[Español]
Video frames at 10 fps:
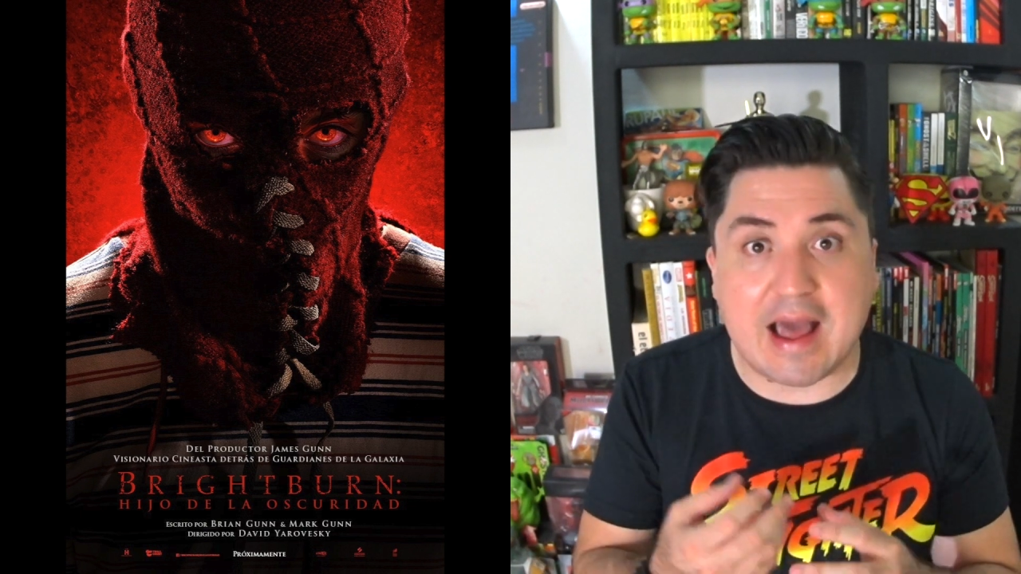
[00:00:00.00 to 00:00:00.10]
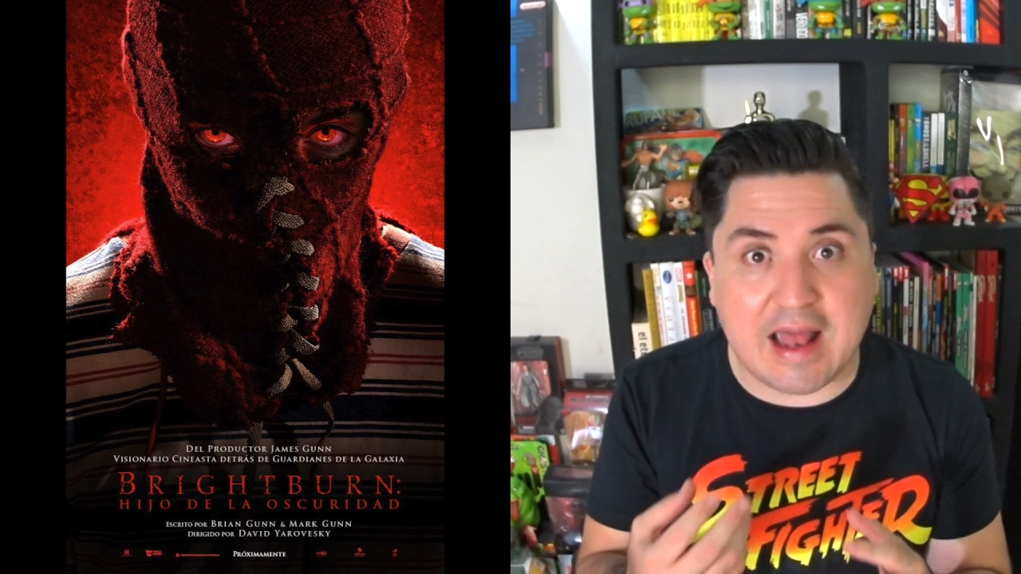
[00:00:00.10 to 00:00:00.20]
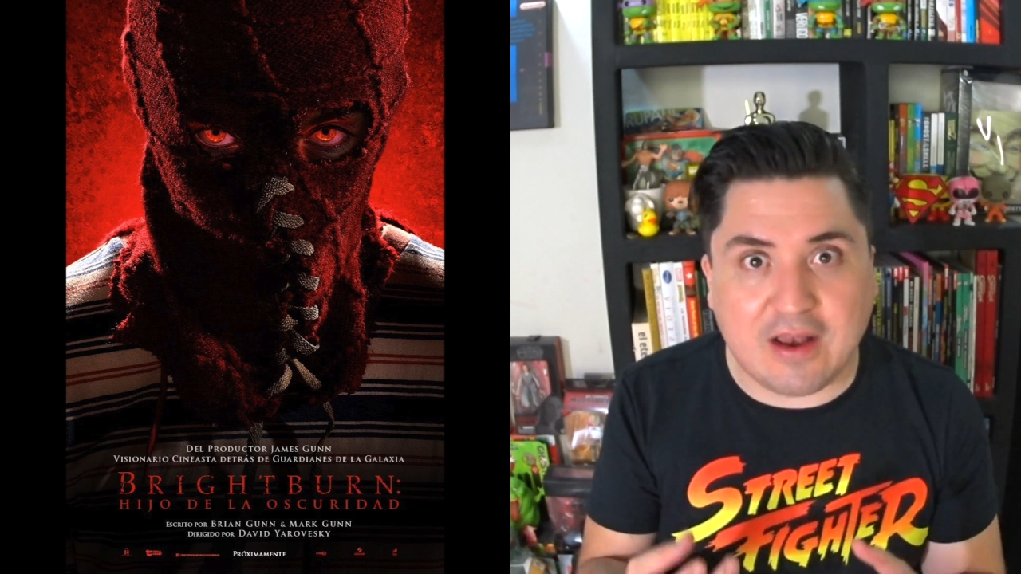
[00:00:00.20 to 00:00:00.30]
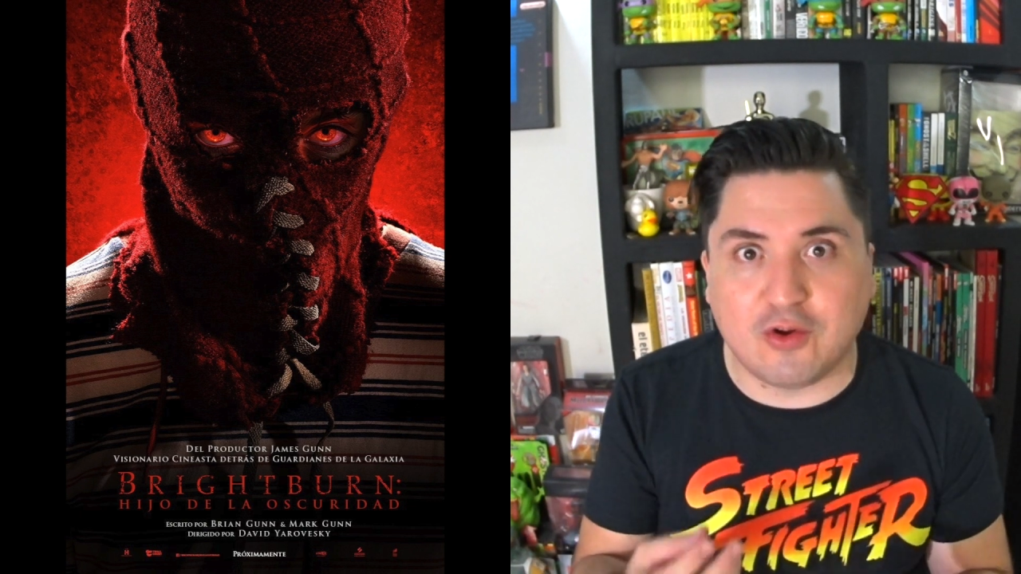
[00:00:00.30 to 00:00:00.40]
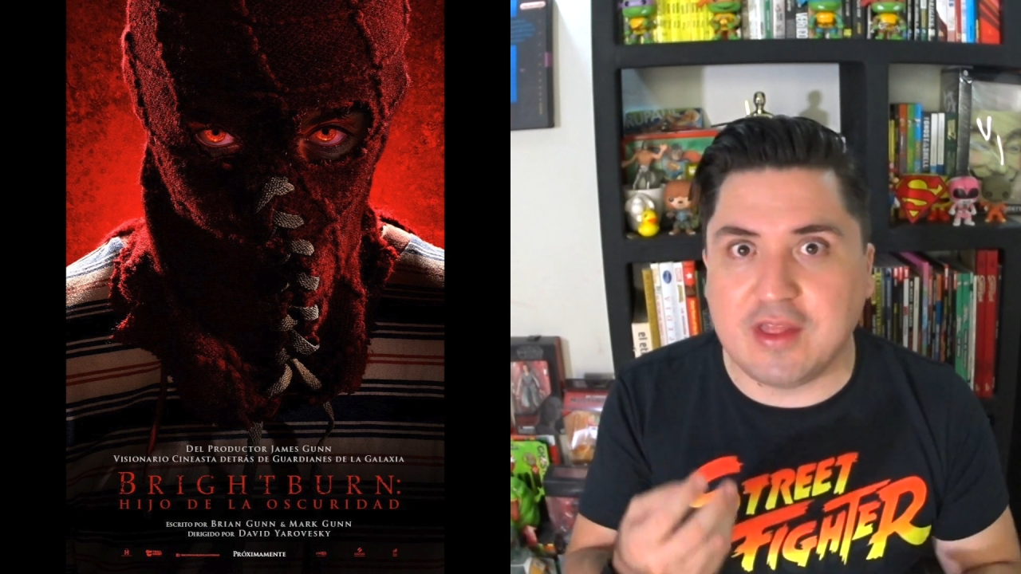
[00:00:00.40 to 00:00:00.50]

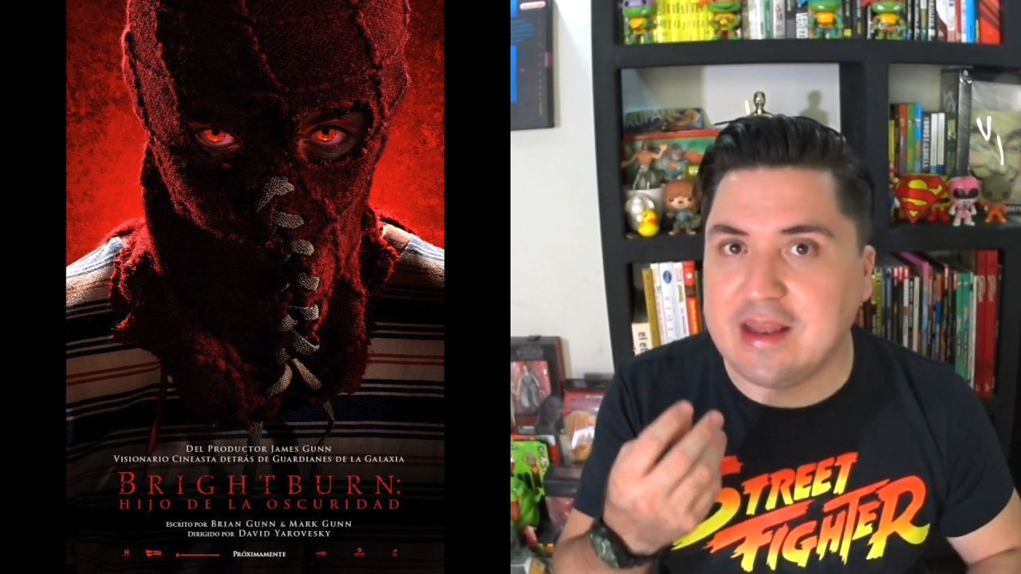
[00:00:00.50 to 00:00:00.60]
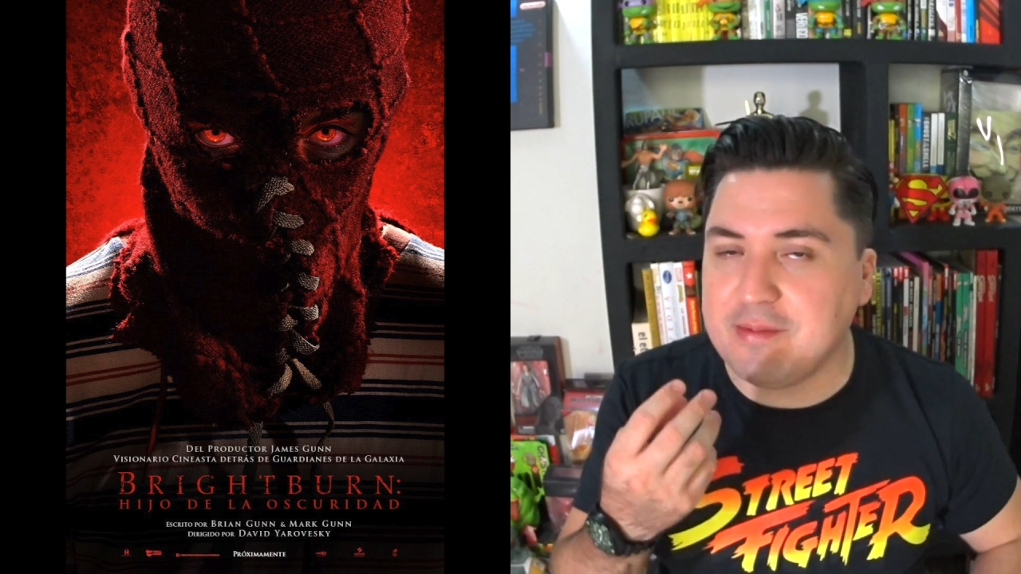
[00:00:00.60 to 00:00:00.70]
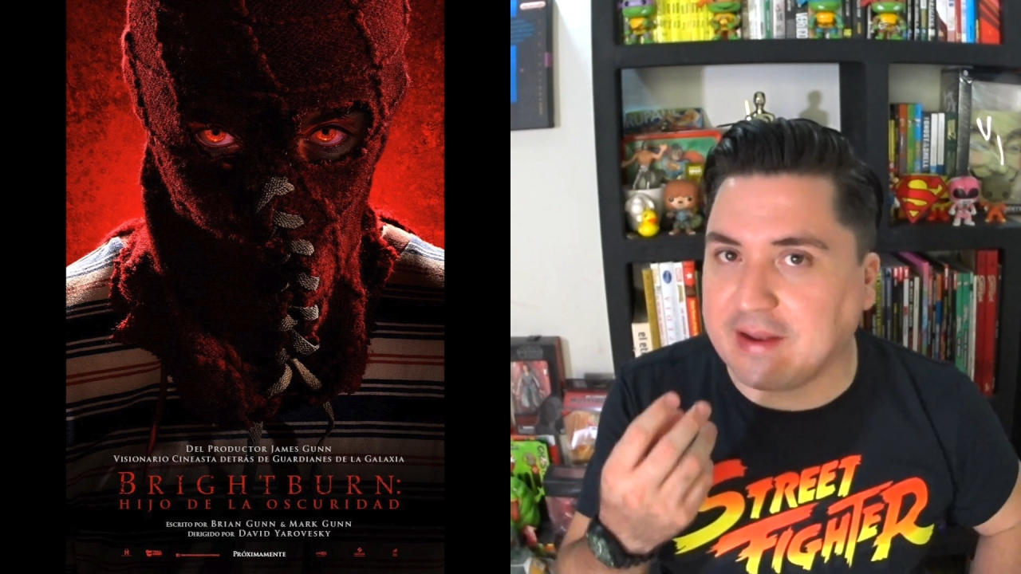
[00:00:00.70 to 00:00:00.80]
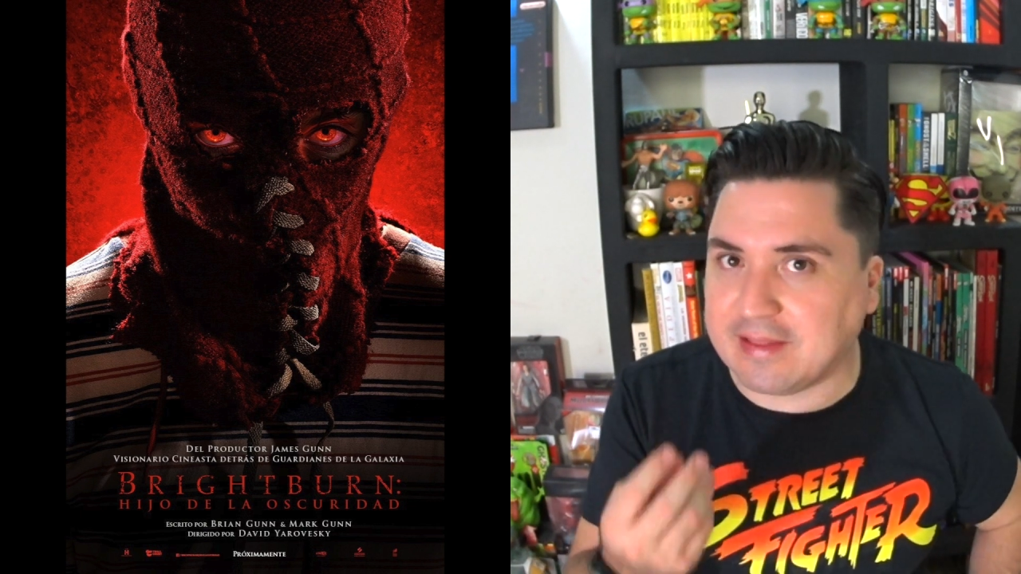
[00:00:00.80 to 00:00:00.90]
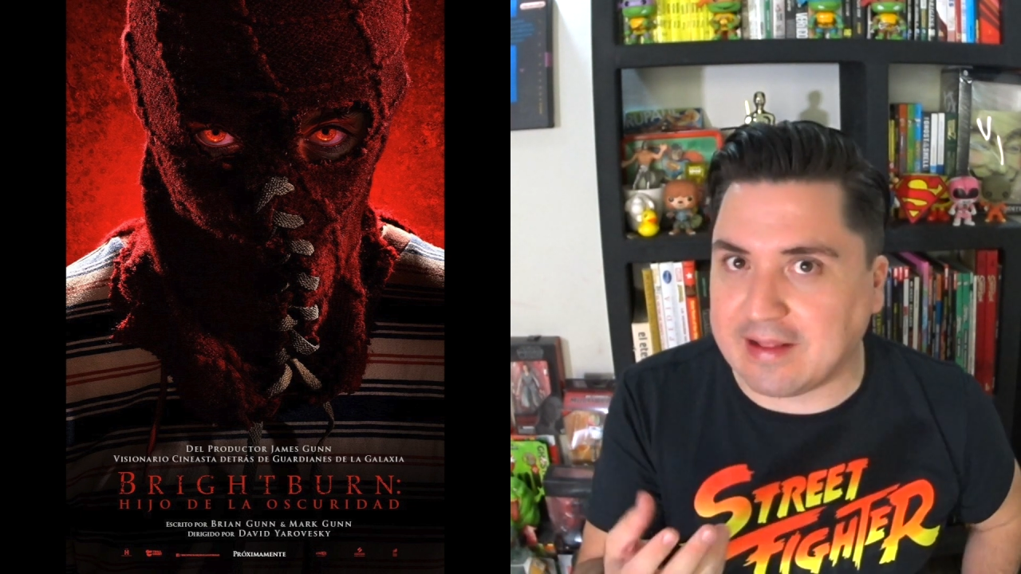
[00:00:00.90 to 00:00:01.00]
algo de
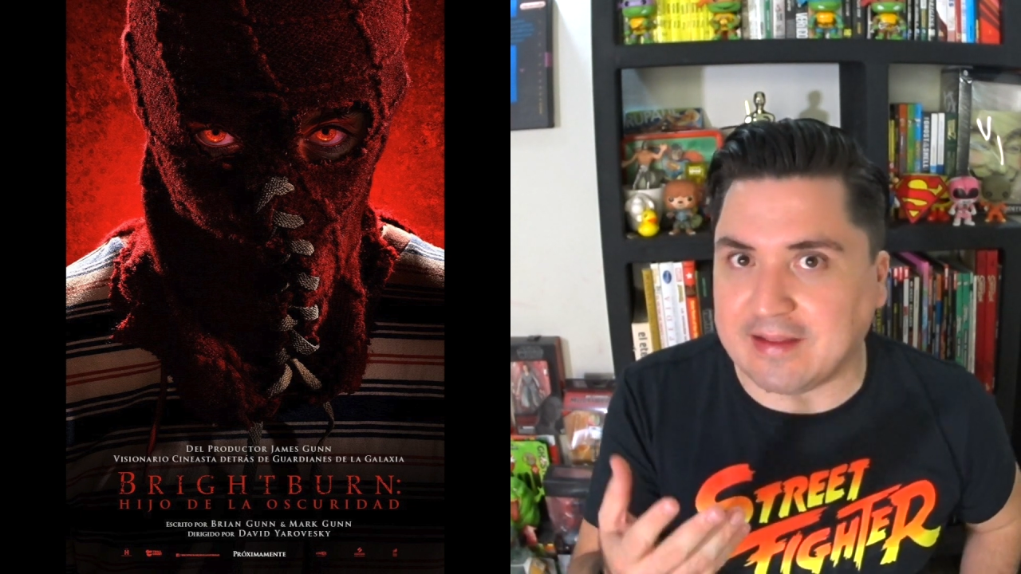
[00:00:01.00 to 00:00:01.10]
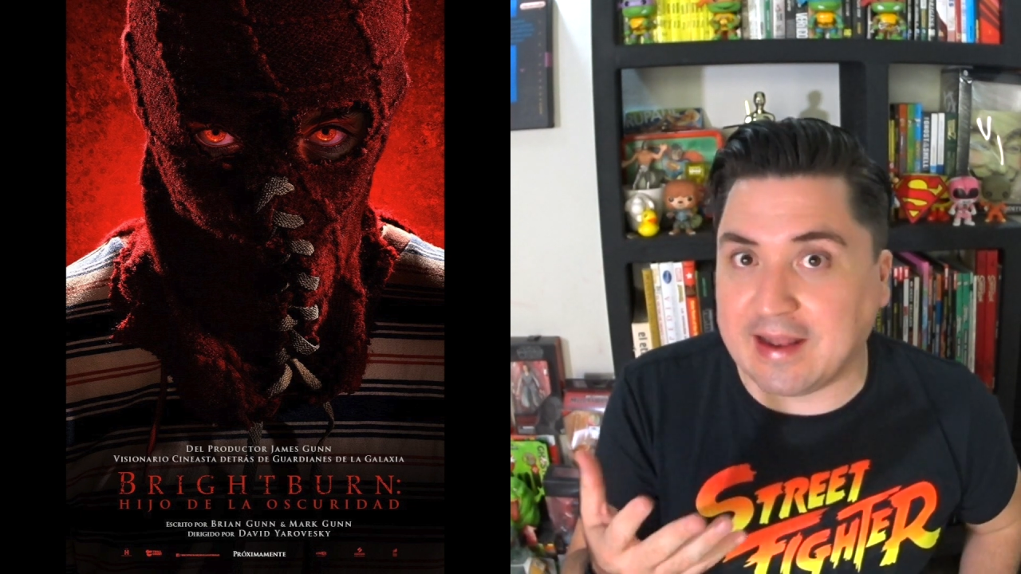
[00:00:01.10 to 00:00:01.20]
libertad